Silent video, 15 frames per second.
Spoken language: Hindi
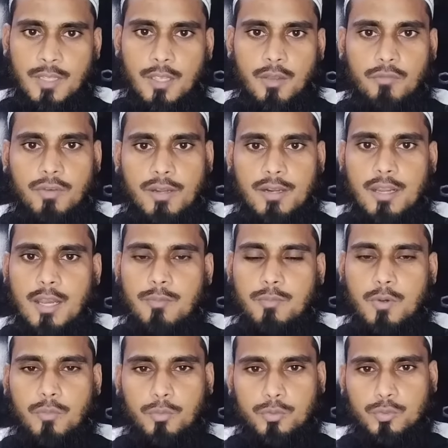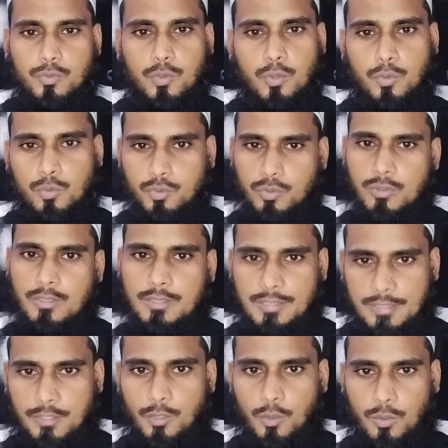वरना आपको वज़ू और गसल नहीं
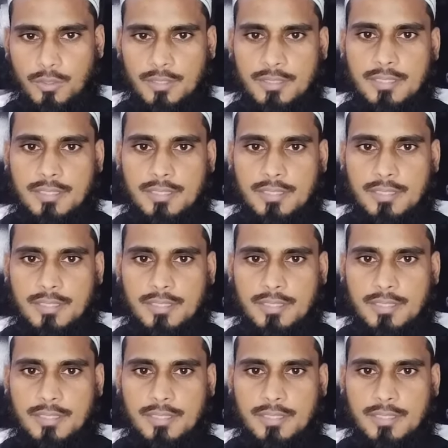होगा